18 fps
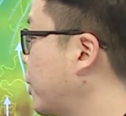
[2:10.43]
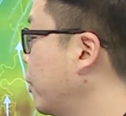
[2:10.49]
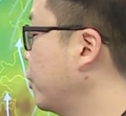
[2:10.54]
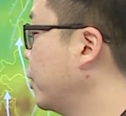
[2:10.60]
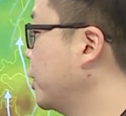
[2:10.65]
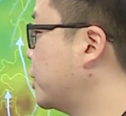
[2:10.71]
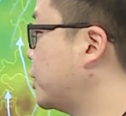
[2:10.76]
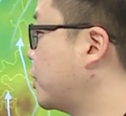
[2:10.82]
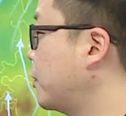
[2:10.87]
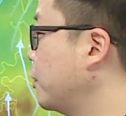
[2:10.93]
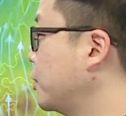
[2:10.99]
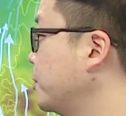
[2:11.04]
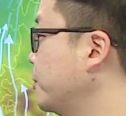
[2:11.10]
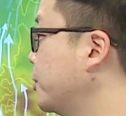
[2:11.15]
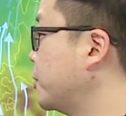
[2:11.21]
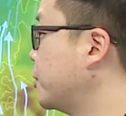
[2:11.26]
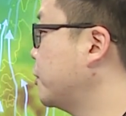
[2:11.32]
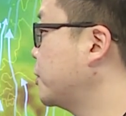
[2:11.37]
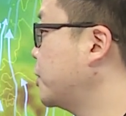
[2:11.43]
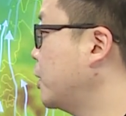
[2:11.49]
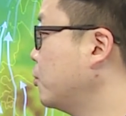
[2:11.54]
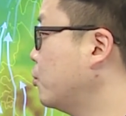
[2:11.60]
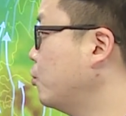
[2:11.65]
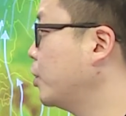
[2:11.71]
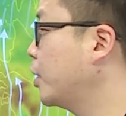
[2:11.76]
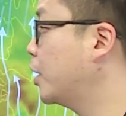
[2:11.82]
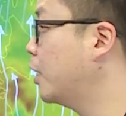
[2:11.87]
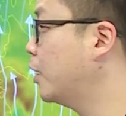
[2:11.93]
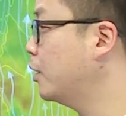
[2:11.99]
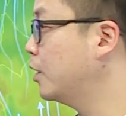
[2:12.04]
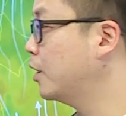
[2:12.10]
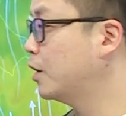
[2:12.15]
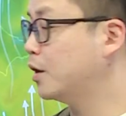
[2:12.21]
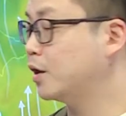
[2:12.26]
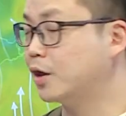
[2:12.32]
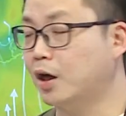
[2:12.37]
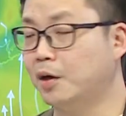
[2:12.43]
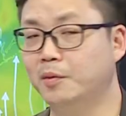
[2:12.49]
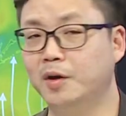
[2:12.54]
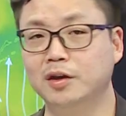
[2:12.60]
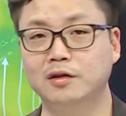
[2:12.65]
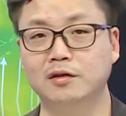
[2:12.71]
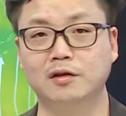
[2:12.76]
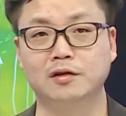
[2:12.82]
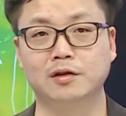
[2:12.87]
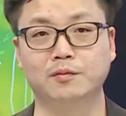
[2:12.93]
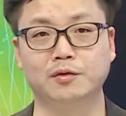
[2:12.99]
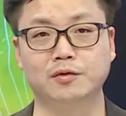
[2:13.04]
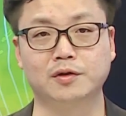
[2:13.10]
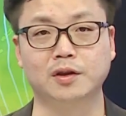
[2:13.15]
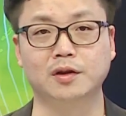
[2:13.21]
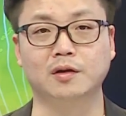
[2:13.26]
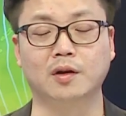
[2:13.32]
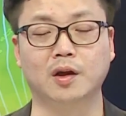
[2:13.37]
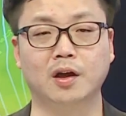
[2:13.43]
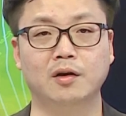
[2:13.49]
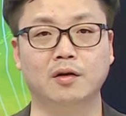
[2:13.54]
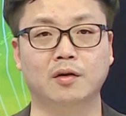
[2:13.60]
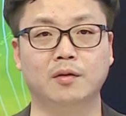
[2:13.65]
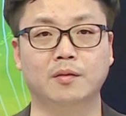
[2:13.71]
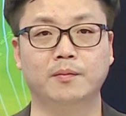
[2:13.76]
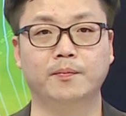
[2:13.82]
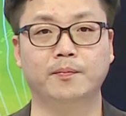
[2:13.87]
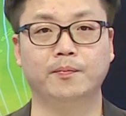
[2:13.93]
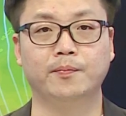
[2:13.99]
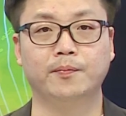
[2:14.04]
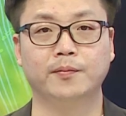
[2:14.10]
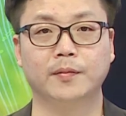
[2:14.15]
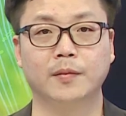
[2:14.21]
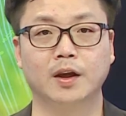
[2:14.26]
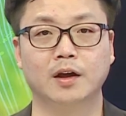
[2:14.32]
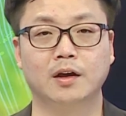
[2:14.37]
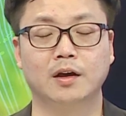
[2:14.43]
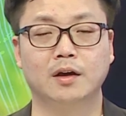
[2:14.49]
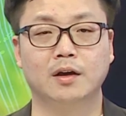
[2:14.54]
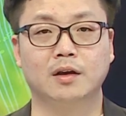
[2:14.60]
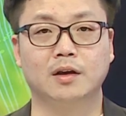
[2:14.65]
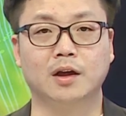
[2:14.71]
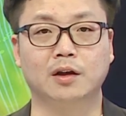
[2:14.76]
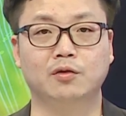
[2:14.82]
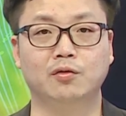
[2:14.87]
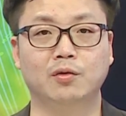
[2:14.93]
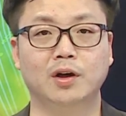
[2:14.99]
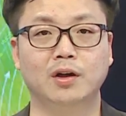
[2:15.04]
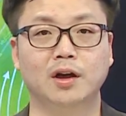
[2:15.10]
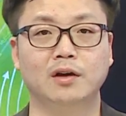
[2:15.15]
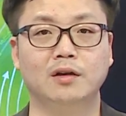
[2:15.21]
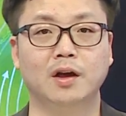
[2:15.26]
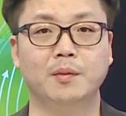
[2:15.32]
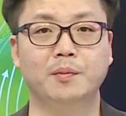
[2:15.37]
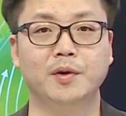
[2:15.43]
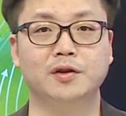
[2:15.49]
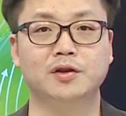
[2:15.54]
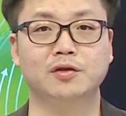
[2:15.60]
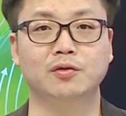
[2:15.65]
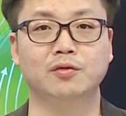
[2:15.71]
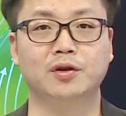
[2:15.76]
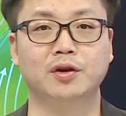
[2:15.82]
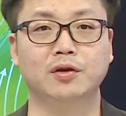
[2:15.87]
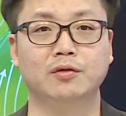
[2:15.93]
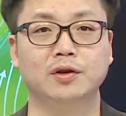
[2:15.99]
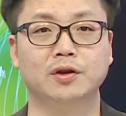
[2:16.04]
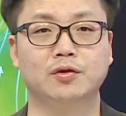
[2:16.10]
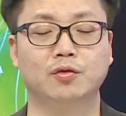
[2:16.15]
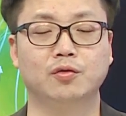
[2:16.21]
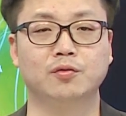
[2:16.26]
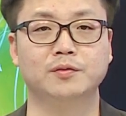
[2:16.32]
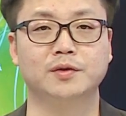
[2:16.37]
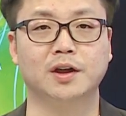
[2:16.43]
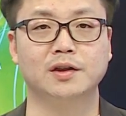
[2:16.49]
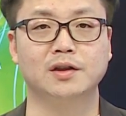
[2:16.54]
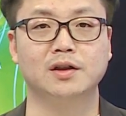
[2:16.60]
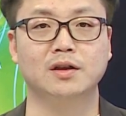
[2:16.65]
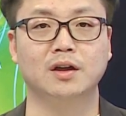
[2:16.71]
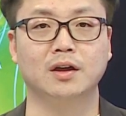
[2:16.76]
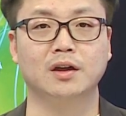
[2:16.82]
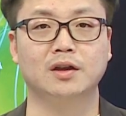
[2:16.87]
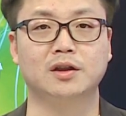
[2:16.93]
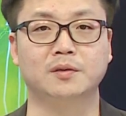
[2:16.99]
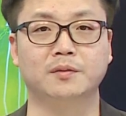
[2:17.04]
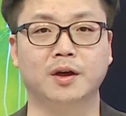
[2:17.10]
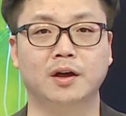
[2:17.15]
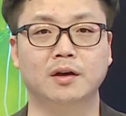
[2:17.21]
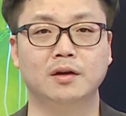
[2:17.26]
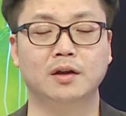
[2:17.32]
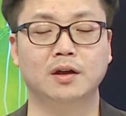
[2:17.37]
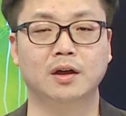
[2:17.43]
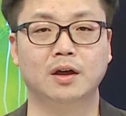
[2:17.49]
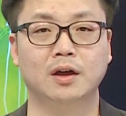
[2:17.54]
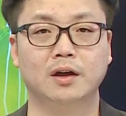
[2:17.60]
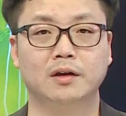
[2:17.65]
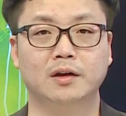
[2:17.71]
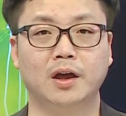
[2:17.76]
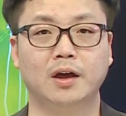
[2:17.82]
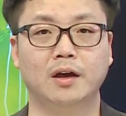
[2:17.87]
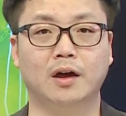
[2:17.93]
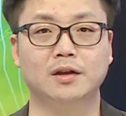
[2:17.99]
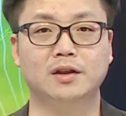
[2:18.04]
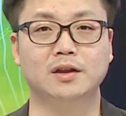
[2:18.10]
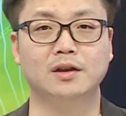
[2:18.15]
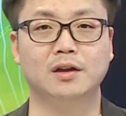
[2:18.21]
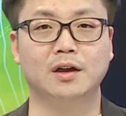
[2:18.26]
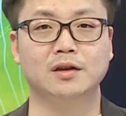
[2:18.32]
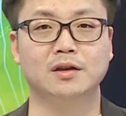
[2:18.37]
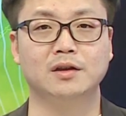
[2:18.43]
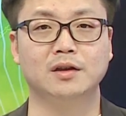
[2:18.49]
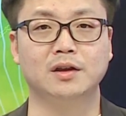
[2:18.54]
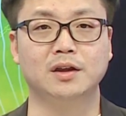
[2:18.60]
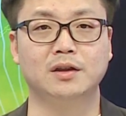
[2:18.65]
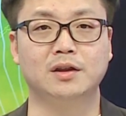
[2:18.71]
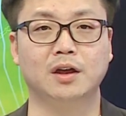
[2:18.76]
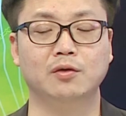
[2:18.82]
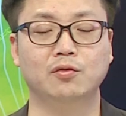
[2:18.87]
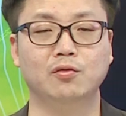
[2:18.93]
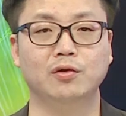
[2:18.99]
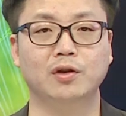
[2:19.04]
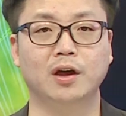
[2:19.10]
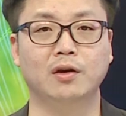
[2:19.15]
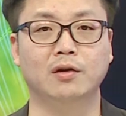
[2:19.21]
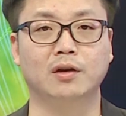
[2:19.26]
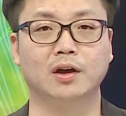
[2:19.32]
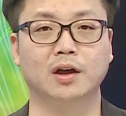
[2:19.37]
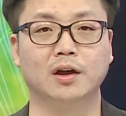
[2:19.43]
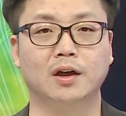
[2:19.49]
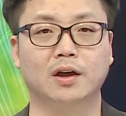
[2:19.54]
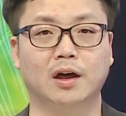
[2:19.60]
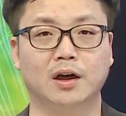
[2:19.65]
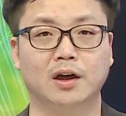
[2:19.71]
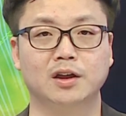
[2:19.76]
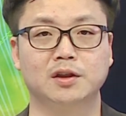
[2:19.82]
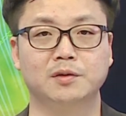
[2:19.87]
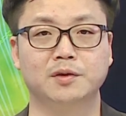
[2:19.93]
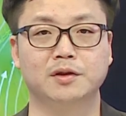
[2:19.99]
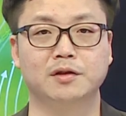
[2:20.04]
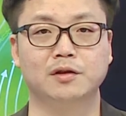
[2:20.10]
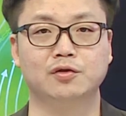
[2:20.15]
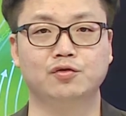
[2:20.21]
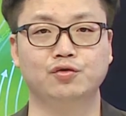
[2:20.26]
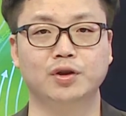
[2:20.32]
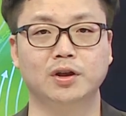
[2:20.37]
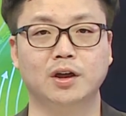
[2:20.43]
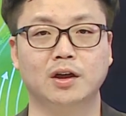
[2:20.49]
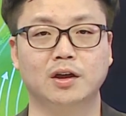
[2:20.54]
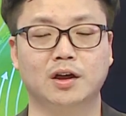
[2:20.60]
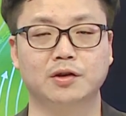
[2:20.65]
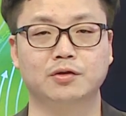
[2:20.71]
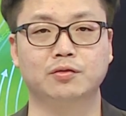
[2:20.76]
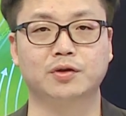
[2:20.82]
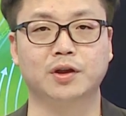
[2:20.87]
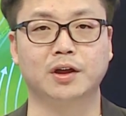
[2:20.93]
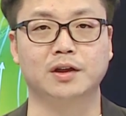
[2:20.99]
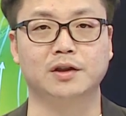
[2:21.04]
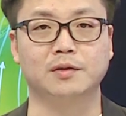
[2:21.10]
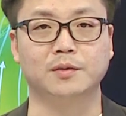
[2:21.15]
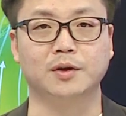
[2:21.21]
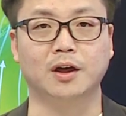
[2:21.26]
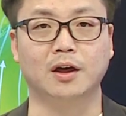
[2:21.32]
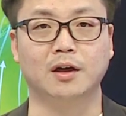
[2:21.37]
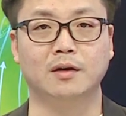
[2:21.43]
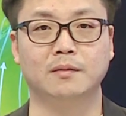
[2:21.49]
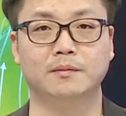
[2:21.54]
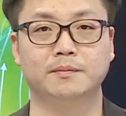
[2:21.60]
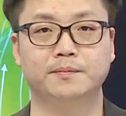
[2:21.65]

계열이 짙어지면서 찬 공기가 남아하는 것을 볼 수 있는데요. 낮 동안에는 햇볕으로 기온이 조금 상승하겠지만 내일 아침까지는 이 찬 공기의 영향이 강해지면서 추위가 계속되겠습니다.